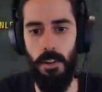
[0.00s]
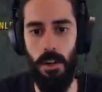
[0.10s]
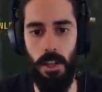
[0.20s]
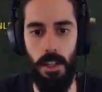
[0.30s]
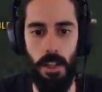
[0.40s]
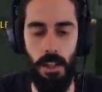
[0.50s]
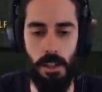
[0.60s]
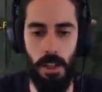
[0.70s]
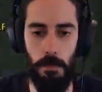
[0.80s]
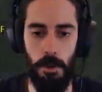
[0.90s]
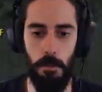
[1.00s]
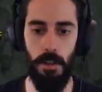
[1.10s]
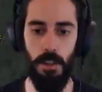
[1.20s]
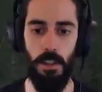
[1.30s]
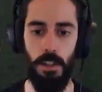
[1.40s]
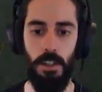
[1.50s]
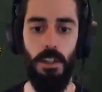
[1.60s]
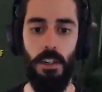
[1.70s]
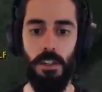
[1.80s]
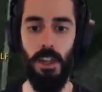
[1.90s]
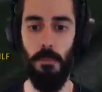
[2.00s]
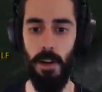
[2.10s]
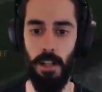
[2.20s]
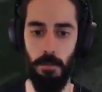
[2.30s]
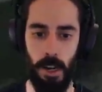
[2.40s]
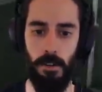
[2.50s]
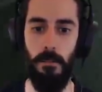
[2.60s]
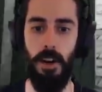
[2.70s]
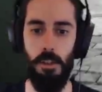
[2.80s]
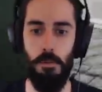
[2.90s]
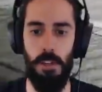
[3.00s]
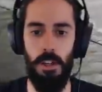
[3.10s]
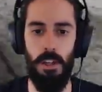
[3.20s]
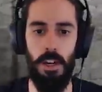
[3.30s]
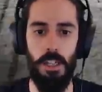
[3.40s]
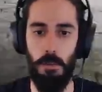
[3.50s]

Ready. Sniper mı? Sniper aldım galiba. Marksman dediğimde acaba